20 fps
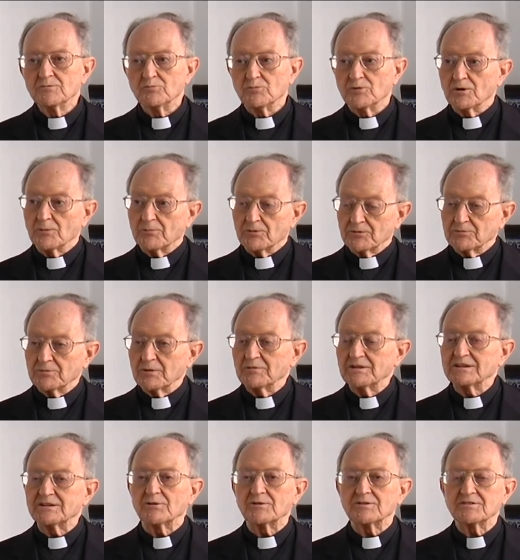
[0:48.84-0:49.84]
bueno,
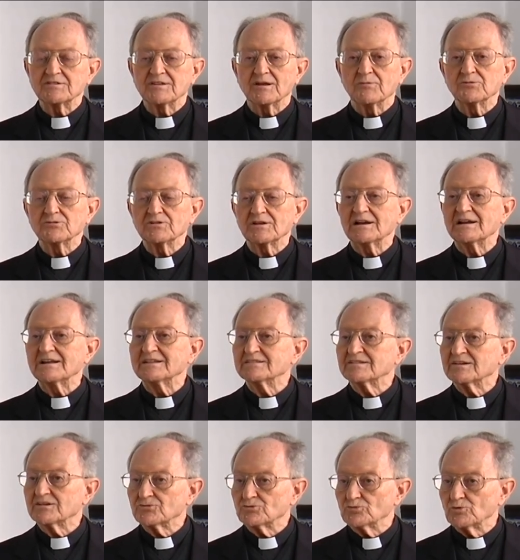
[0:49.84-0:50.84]
propiamente ahora estamos en el
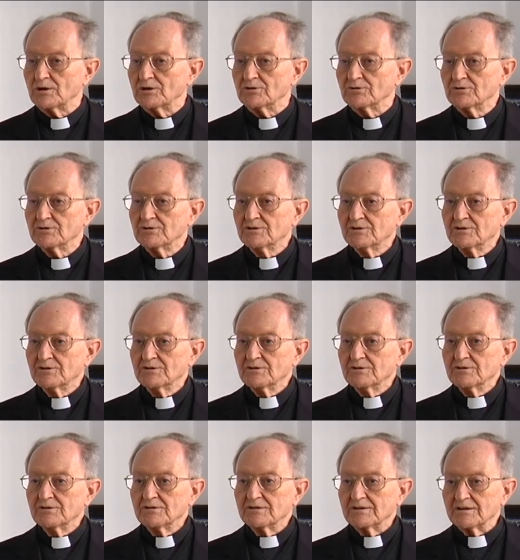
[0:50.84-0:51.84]
entresuelo,
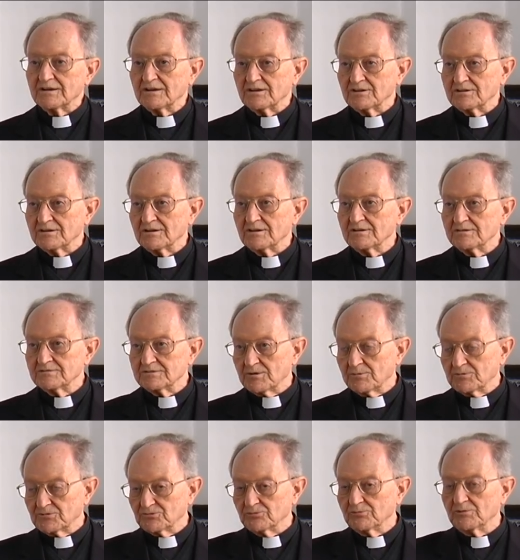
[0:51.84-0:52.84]
que es el, que
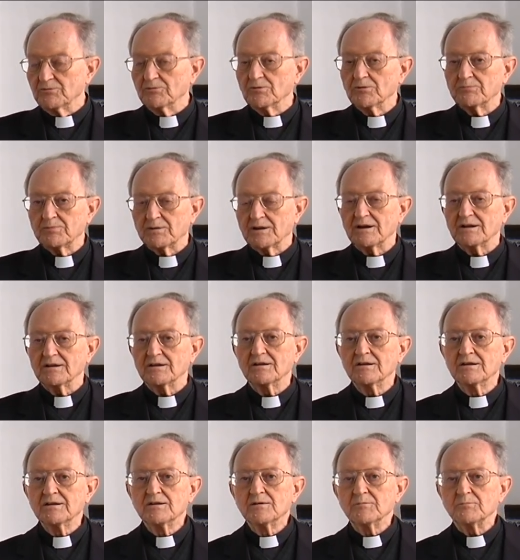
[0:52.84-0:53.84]
subimos para el
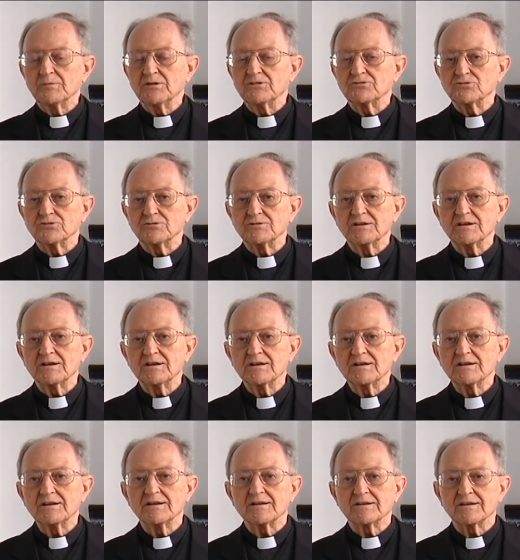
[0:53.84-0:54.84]
piso de,
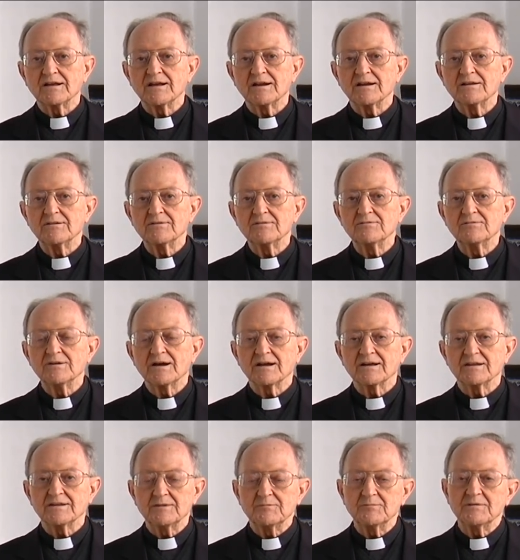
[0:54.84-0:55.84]
Real
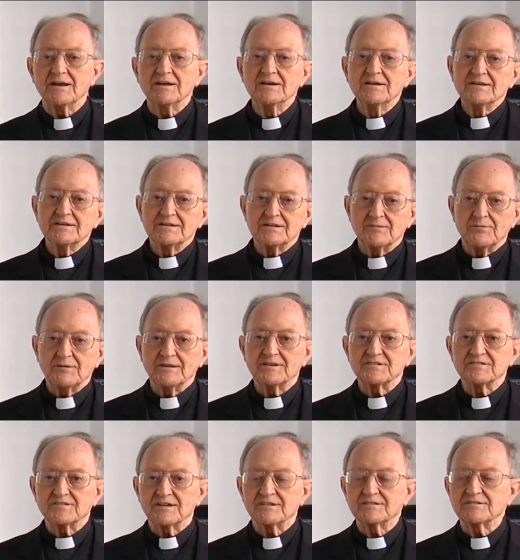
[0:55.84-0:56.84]
Academia de
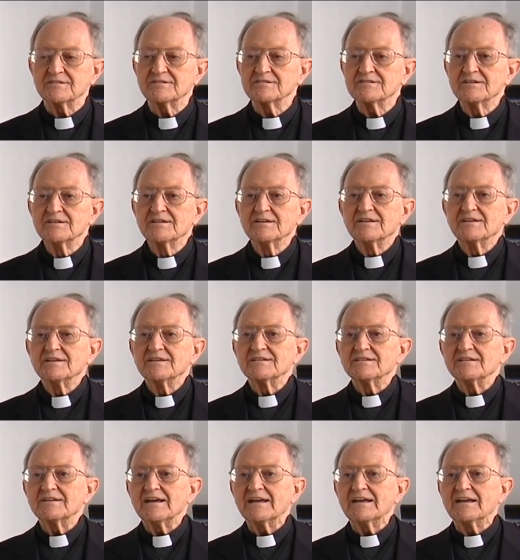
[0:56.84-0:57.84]
Bellas Artes,
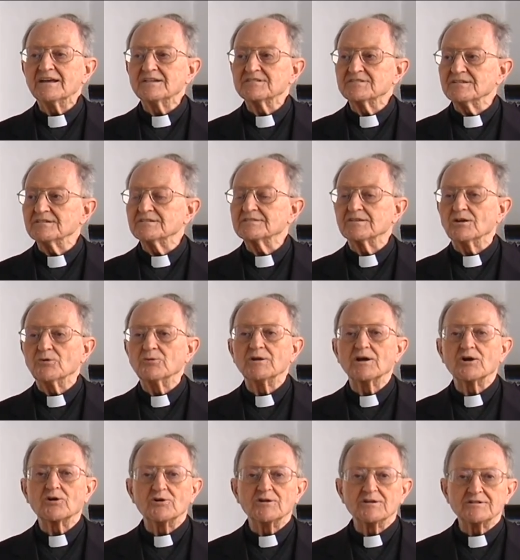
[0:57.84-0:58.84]
existe
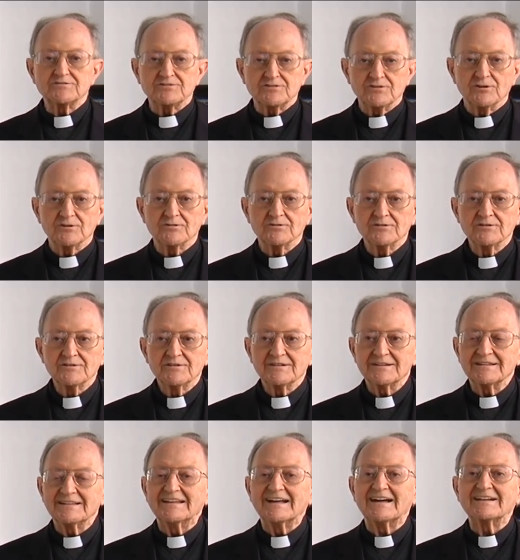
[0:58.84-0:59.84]
una colección
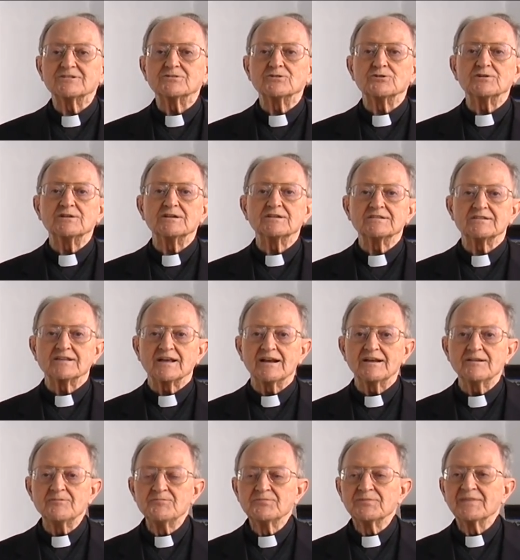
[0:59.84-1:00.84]
de arte
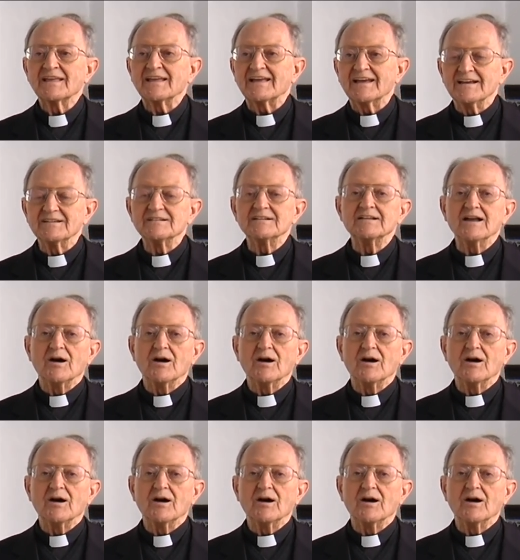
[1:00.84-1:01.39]
oriental que es